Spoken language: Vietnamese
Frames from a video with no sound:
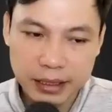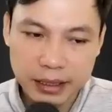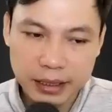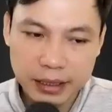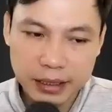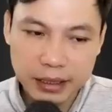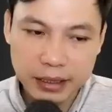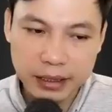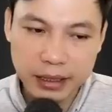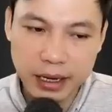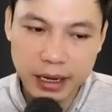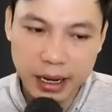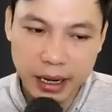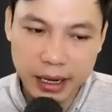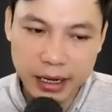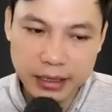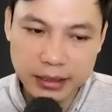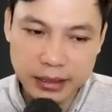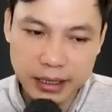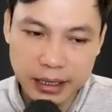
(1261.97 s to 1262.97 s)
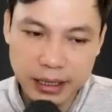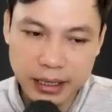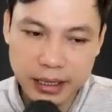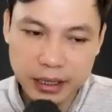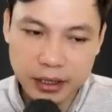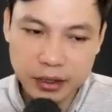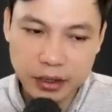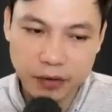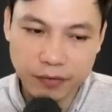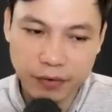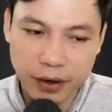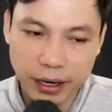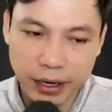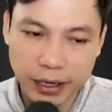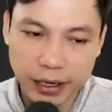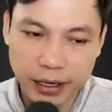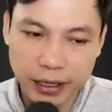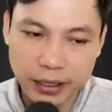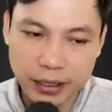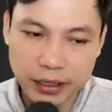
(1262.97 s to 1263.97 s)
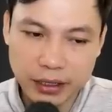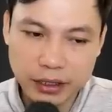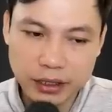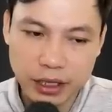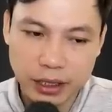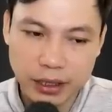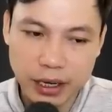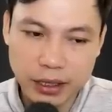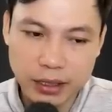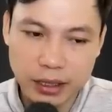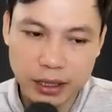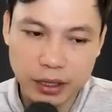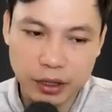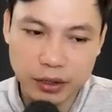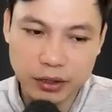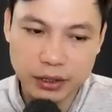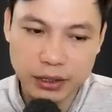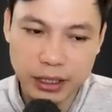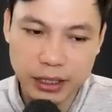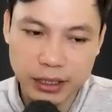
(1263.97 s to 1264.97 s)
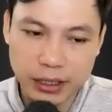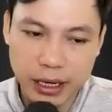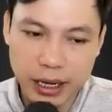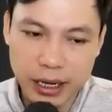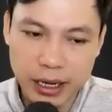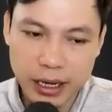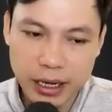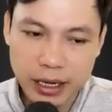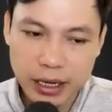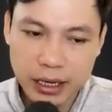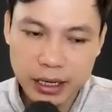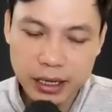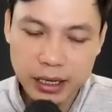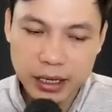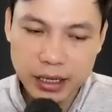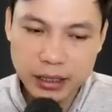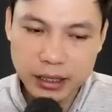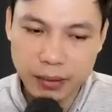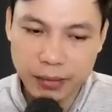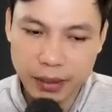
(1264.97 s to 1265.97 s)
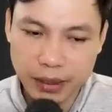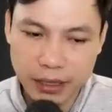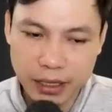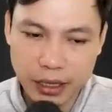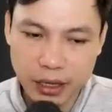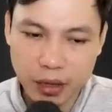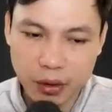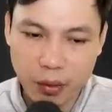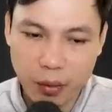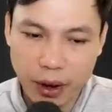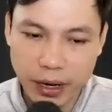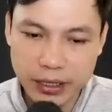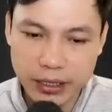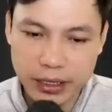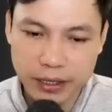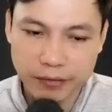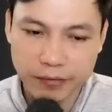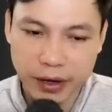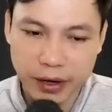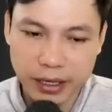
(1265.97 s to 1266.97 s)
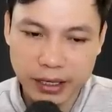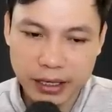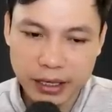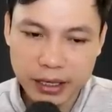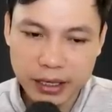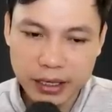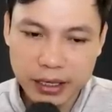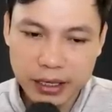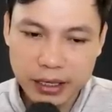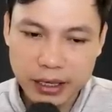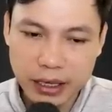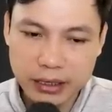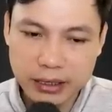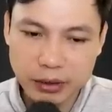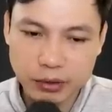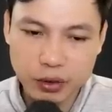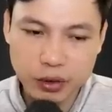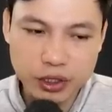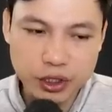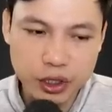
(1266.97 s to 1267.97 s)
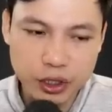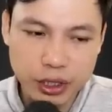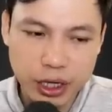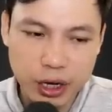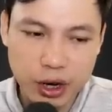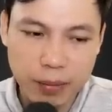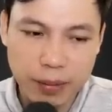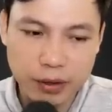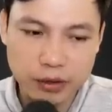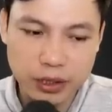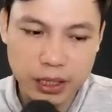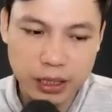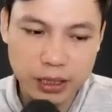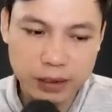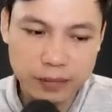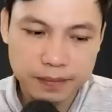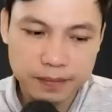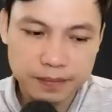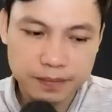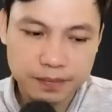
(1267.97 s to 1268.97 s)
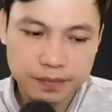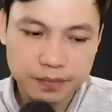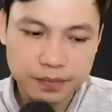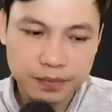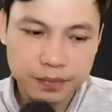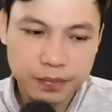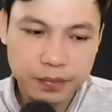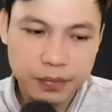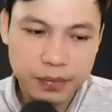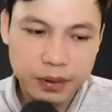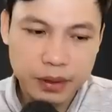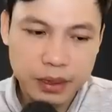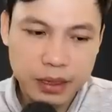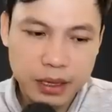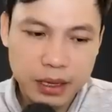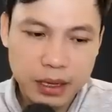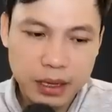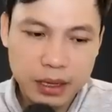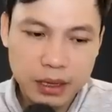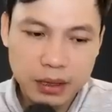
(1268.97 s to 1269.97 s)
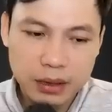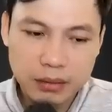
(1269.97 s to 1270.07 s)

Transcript: cuối cùng ngay lúc này có thể ngăn cản được con quái vật được mệnh danh là thiên hạ đệ nhất độc trùng này bị nó nuốt chừng.